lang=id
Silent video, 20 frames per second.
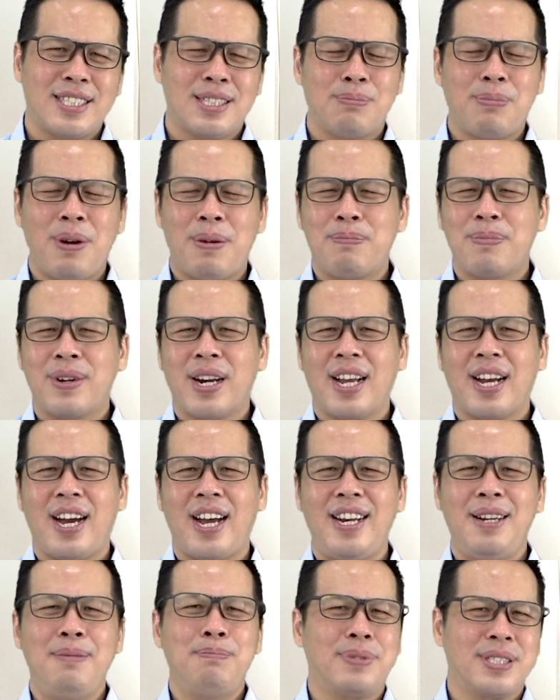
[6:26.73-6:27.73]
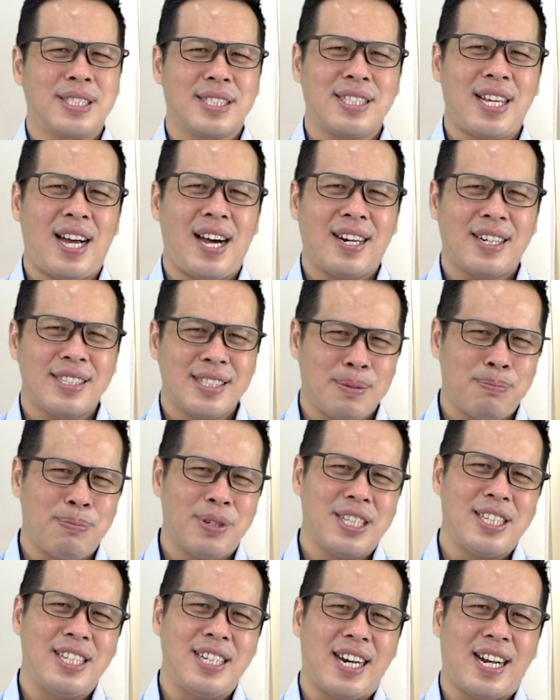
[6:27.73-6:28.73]
Sebab mereka ini besar
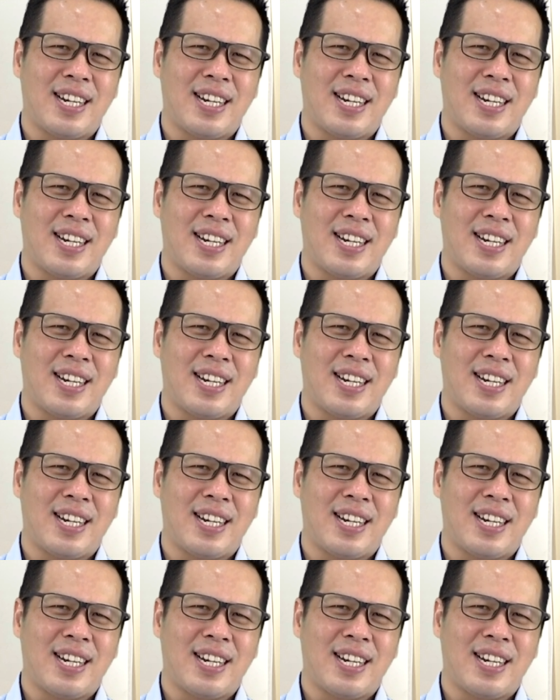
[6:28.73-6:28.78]
seperti